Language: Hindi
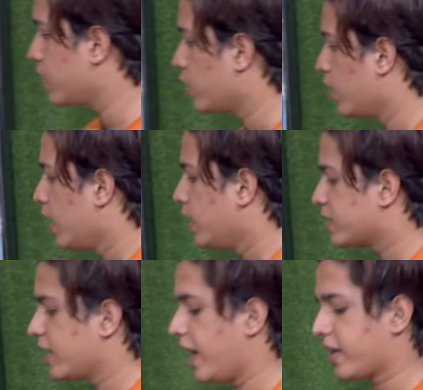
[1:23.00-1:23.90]
देखो
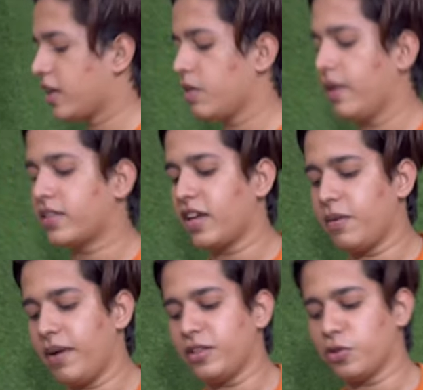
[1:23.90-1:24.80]
इसके लायका की बात करें
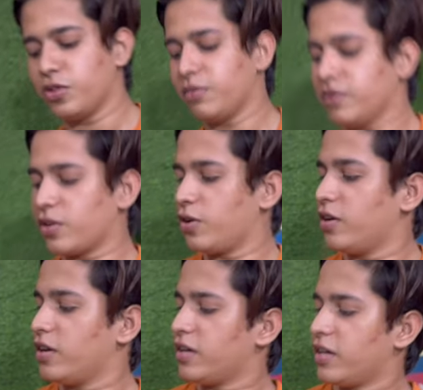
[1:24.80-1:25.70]
भाई तो एकदम देखो
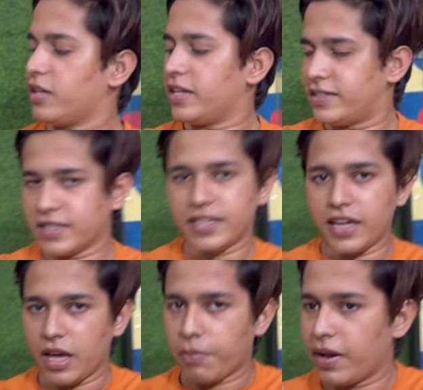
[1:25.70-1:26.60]
नज़दीक से
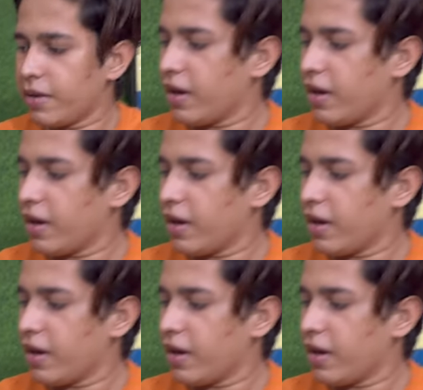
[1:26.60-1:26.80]
आइए पहले